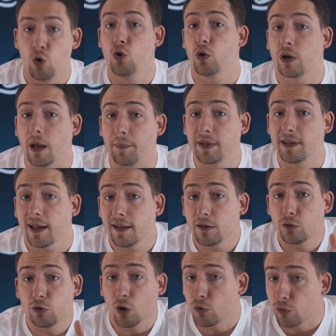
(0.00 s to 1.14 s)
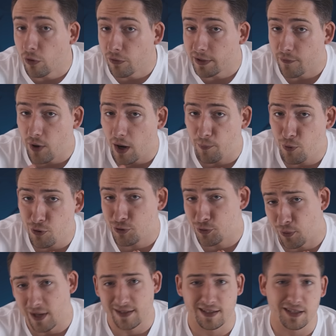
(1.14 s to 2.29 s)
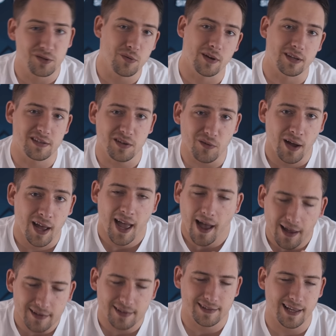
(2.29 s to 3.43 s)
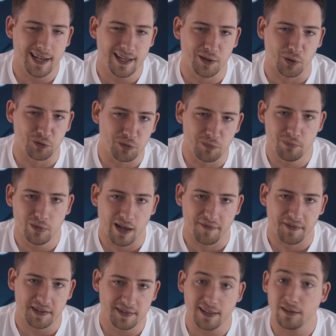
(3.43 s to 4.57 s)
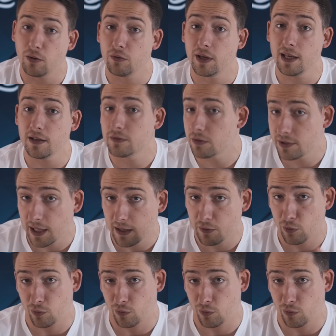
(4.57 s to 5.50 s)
Le capitaine tente d'en savoir plus sur la situation, installée dans une boule à facettes en guise de salle de